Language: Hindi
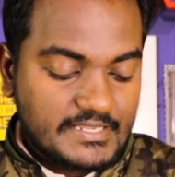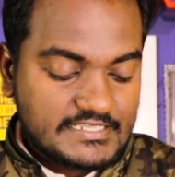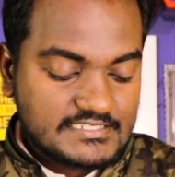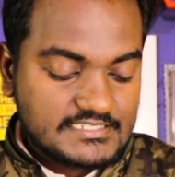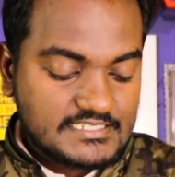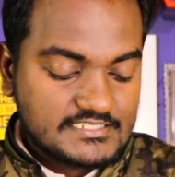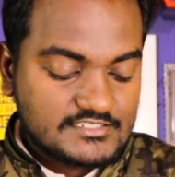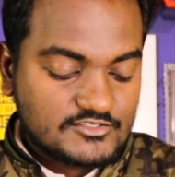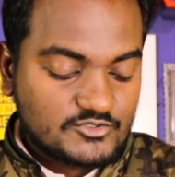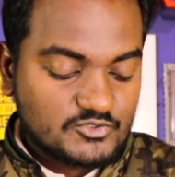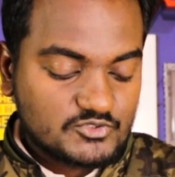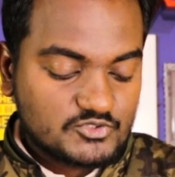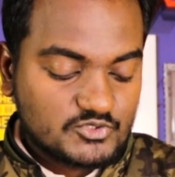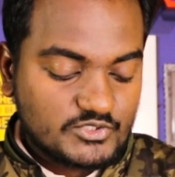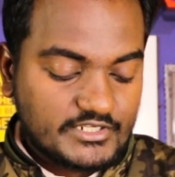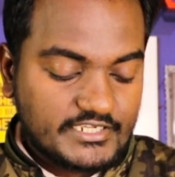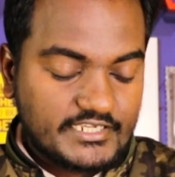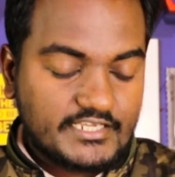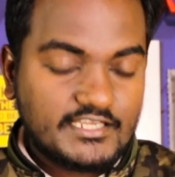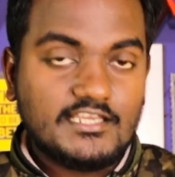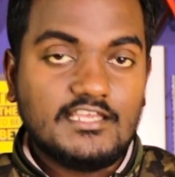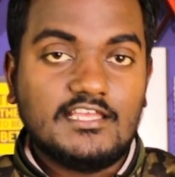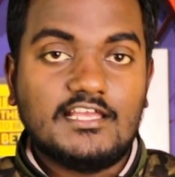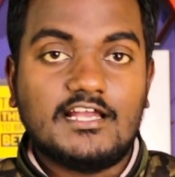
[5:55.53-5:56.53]
मैसेज को जो
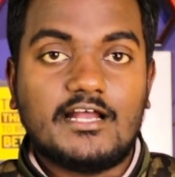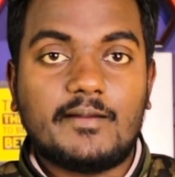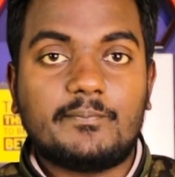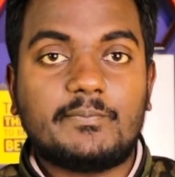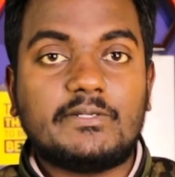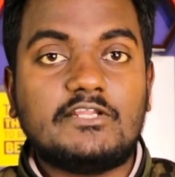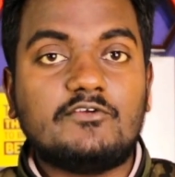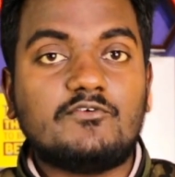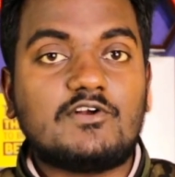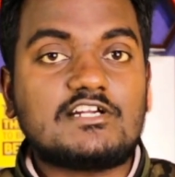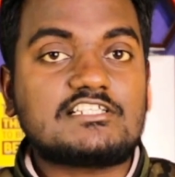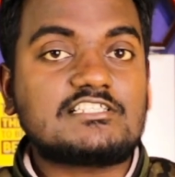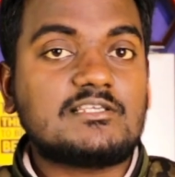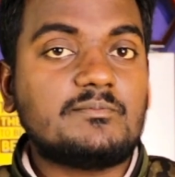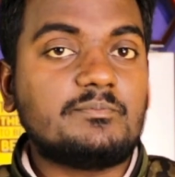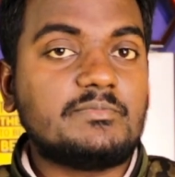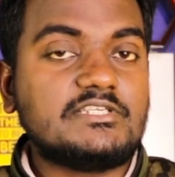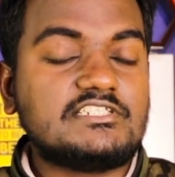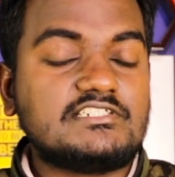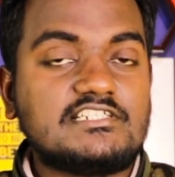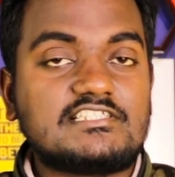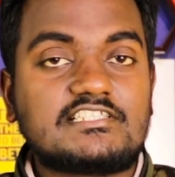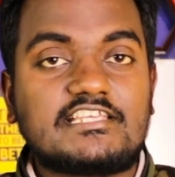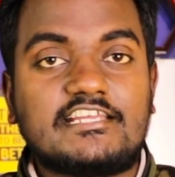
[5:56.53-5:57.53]
है अपने व्हाट्सअप
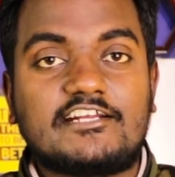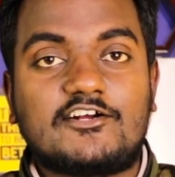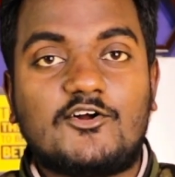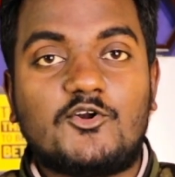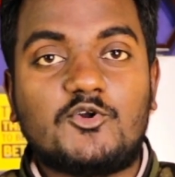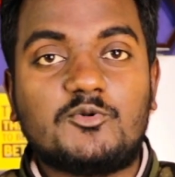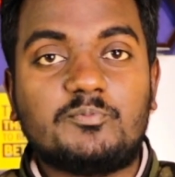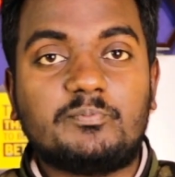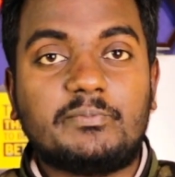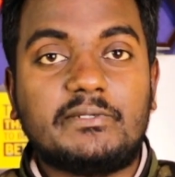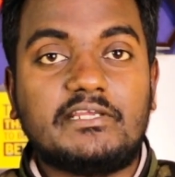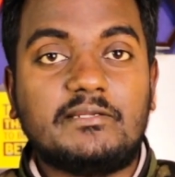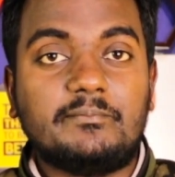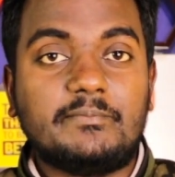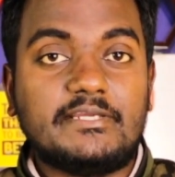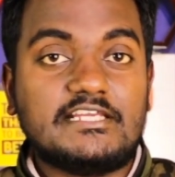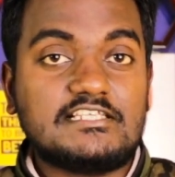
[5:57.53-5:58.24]
बिजनेस के अकाउंट पे